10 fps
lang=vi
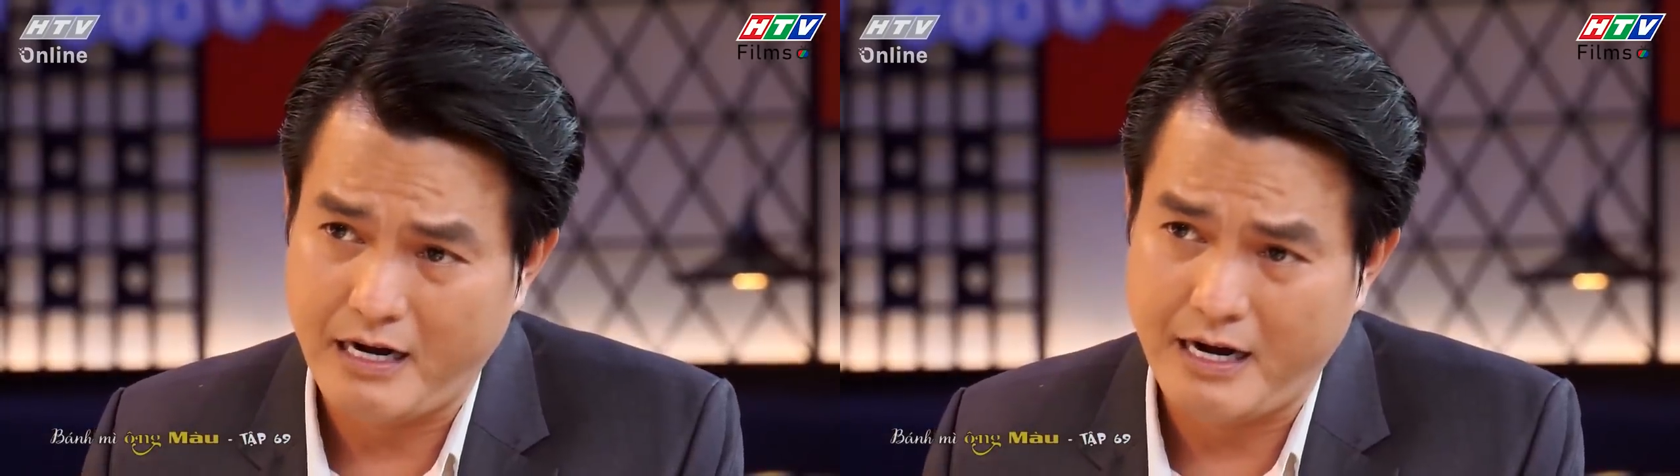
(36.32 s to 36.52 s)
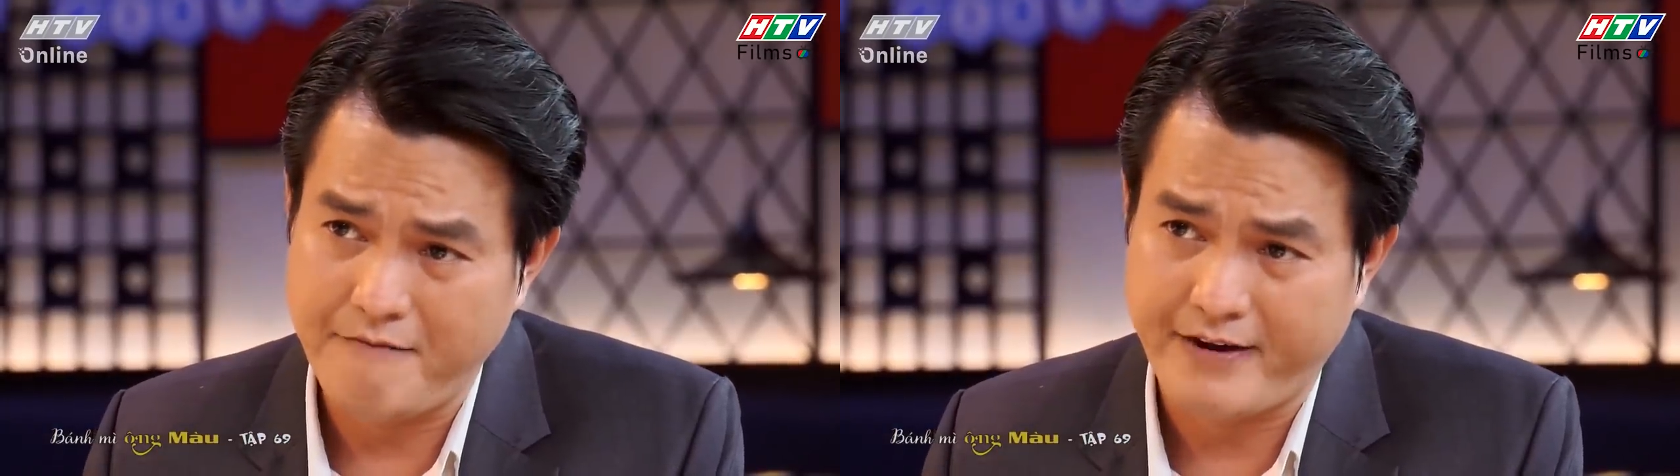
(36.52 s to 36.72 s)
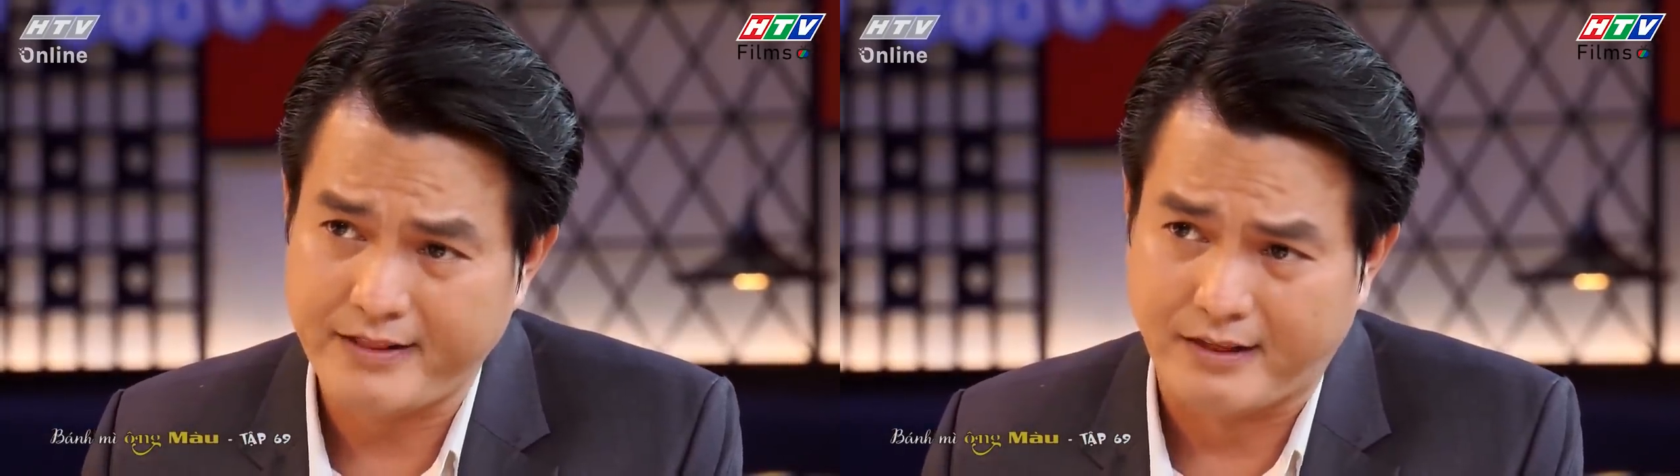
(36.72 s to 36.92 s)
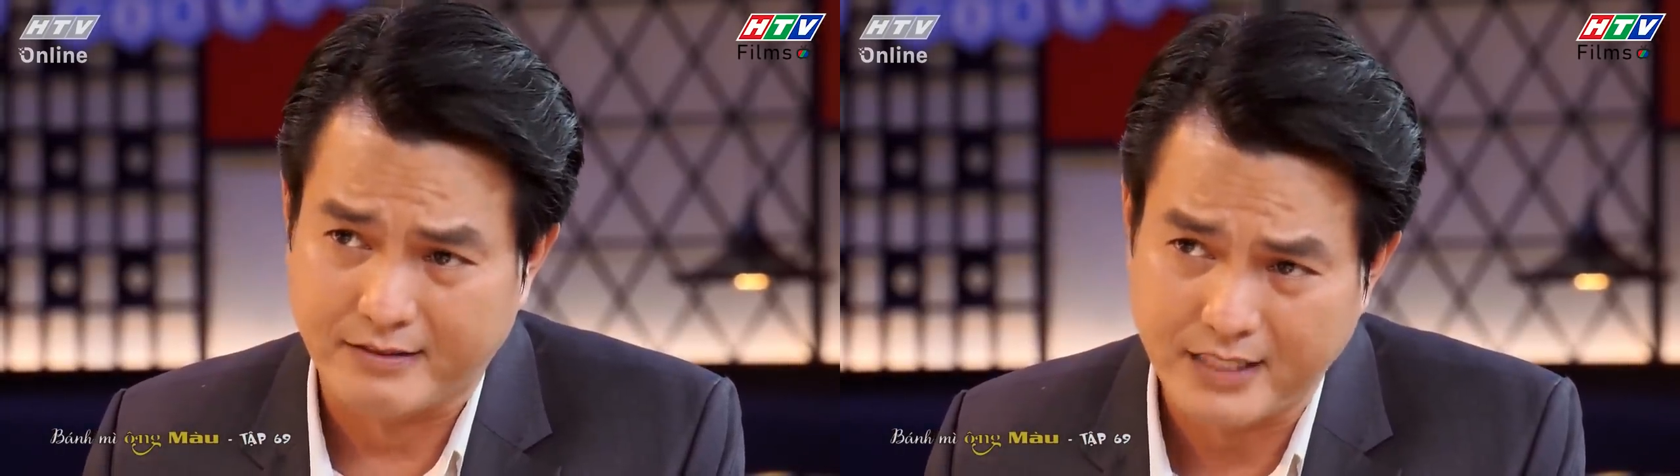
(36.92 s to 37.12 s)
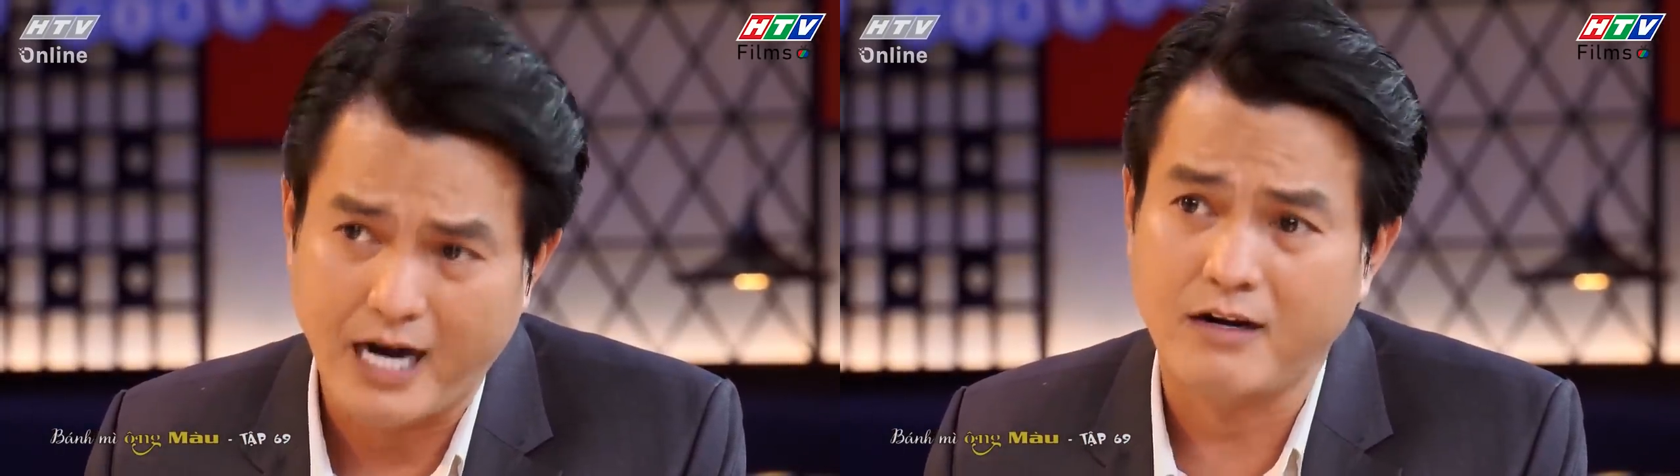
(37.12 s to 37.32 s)
em phải
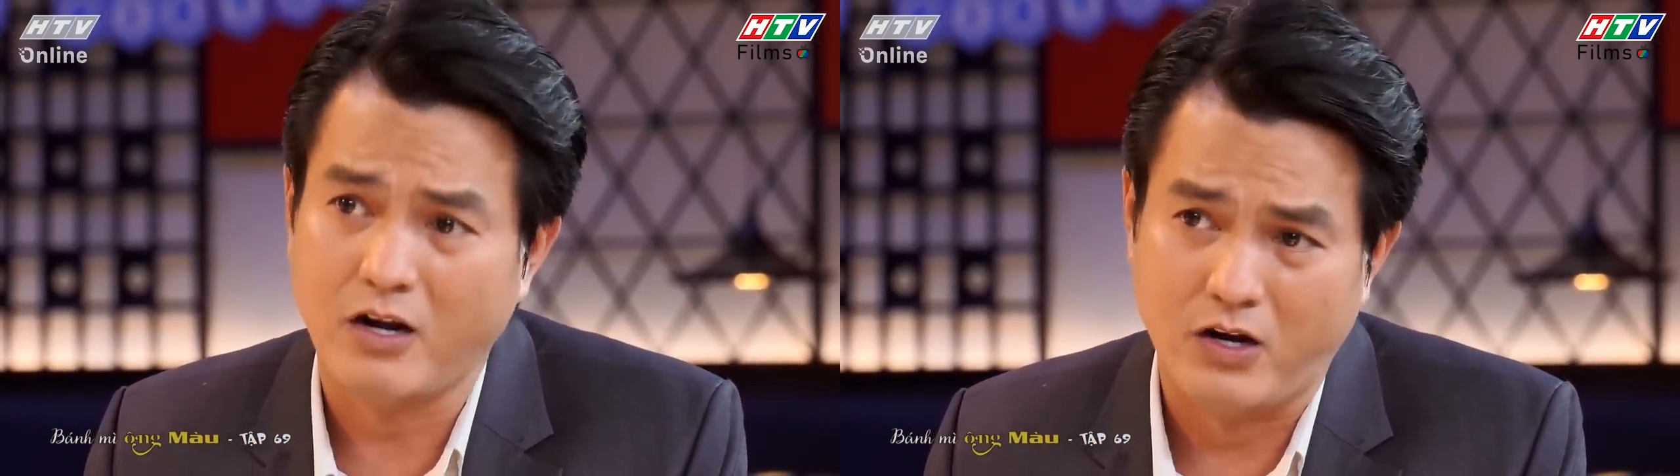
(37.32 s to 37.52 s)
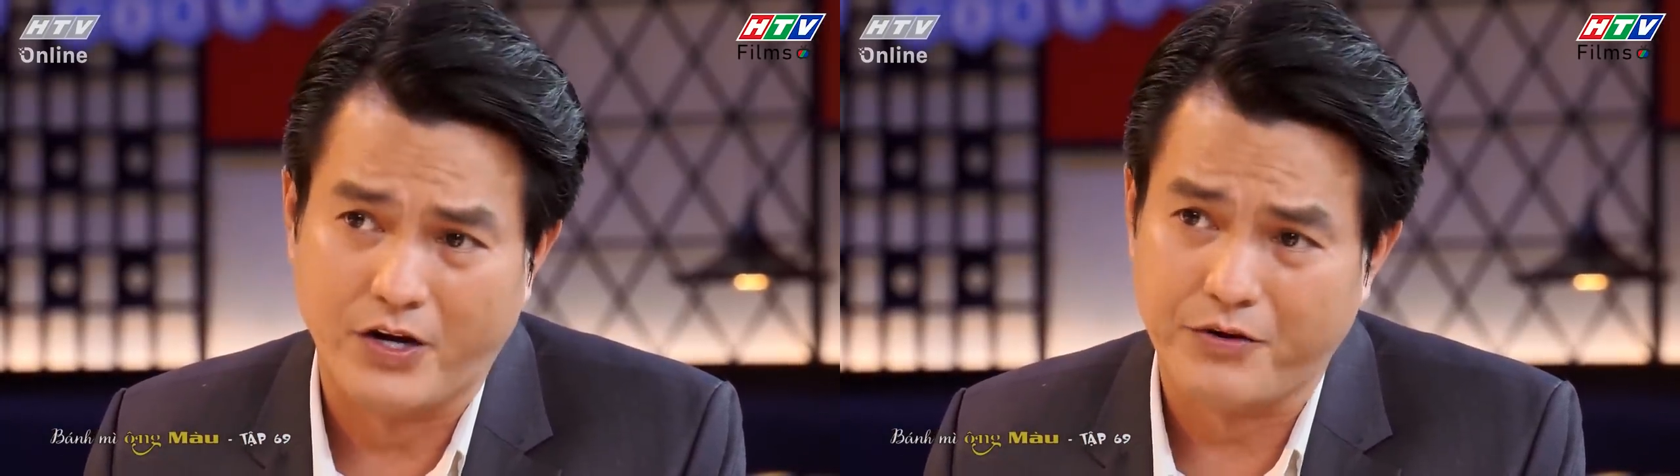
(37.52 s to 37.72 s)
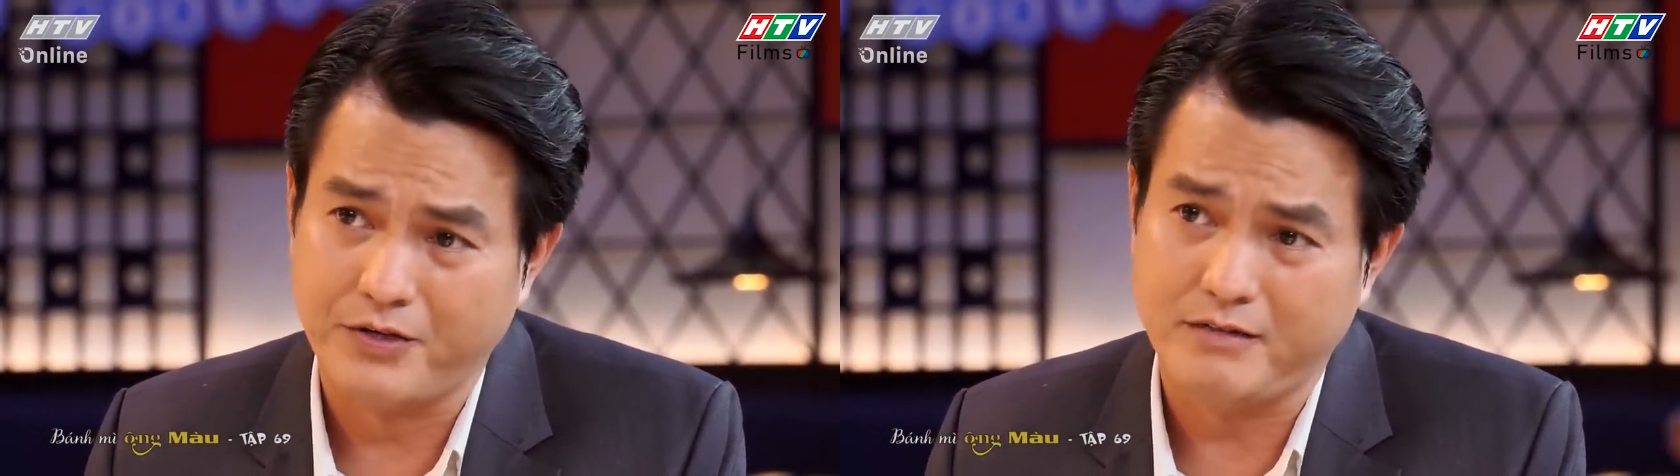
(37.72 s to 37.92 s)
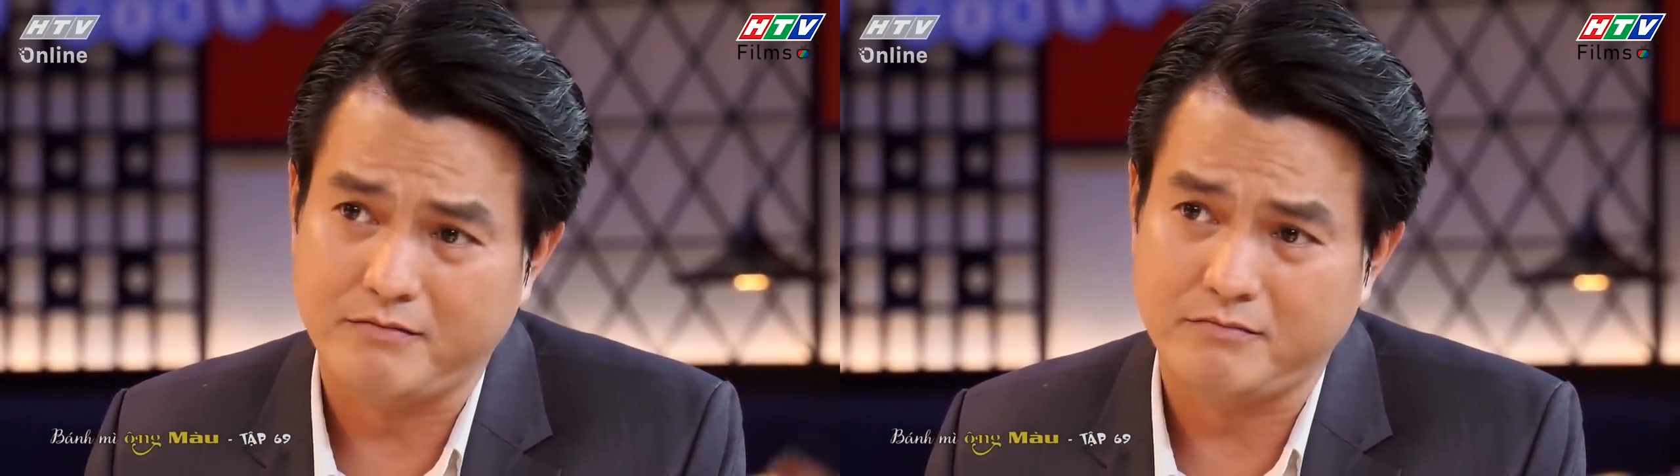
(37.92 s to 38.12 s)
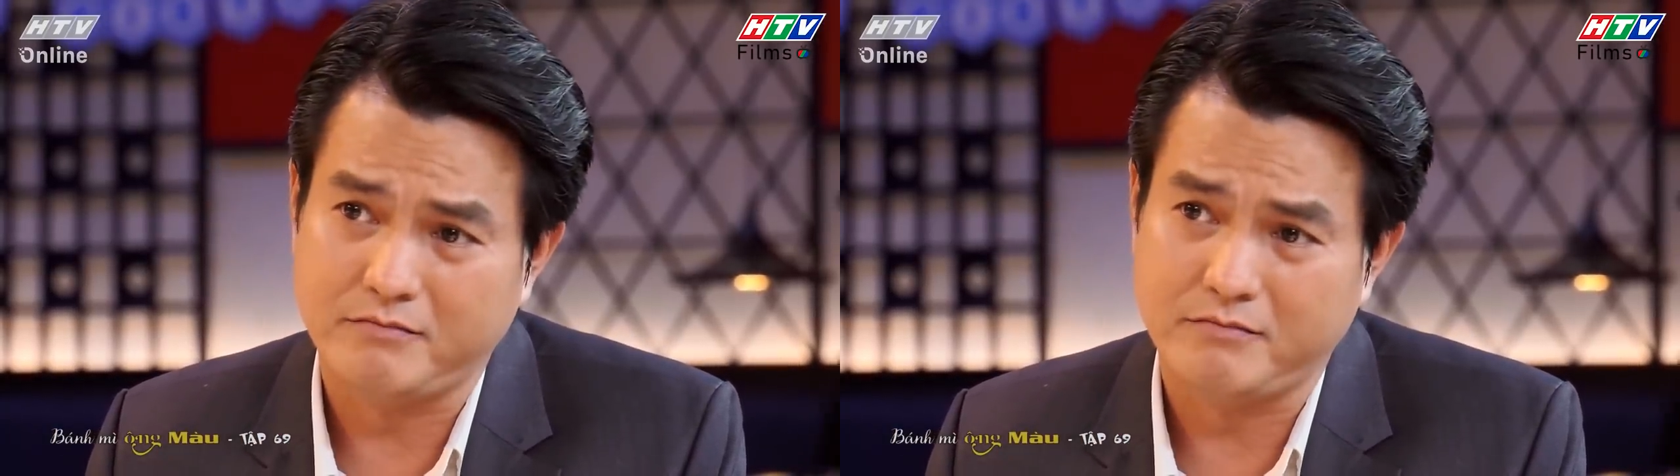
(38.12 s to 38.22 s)
tự thân lo liệu đó